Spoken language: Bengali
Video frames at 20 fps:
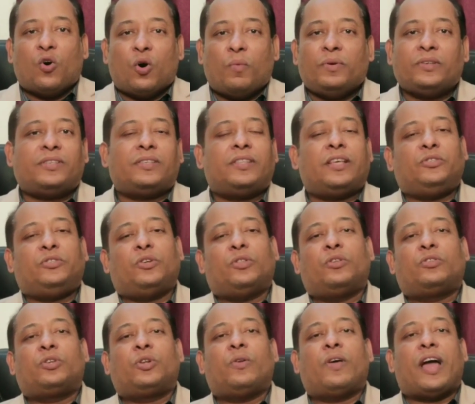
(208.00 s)
ওবিসিদের
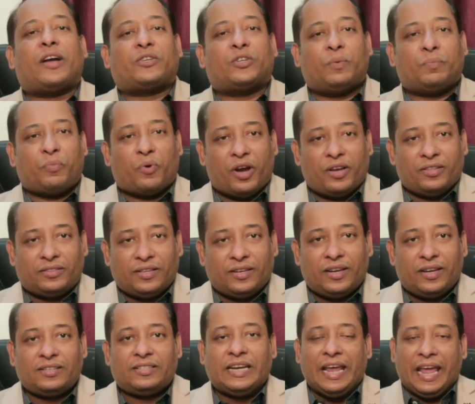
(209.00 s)
জন্য ছিল একশো
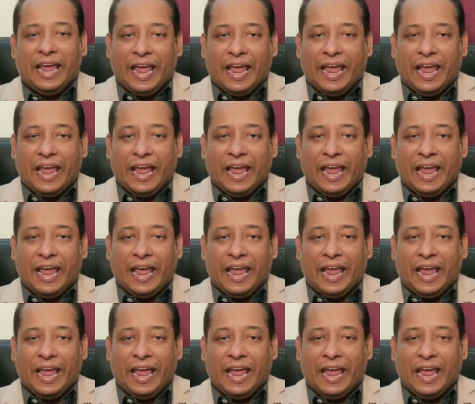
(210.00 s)
পঁয়ত্রিশ